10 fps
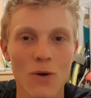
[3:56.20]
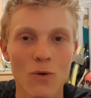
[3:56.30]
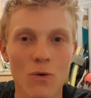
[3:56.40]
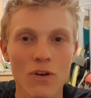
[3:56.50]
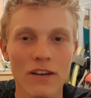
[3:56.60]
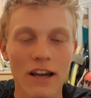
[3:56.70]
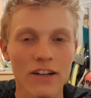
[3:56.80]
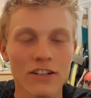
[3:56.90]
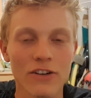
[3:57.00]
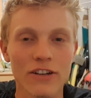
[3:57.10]
Und ja,
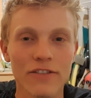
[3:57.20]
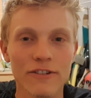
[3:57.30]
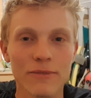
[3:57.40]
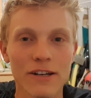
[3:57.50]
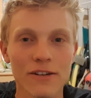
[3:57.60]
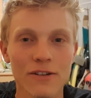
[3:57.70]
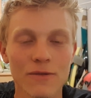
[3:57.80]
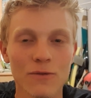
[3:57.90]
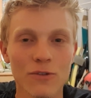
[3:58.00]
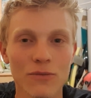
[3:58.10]
schaue ich einfach mal,
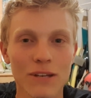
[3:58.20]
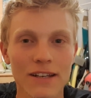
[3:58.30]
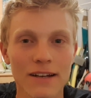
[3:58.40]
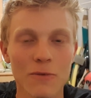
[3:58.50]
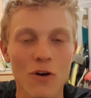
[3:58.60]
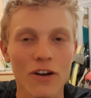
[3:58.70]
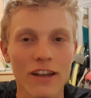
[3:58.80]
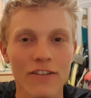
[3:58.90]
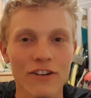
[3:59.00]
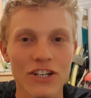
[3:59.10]
wo es mich dann morgen
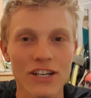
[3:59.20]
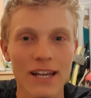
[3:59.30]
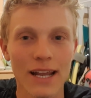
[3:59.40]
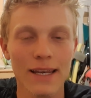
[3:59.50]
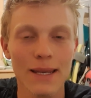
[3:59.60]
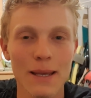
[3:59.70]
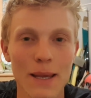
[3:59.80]
hin verschlägt.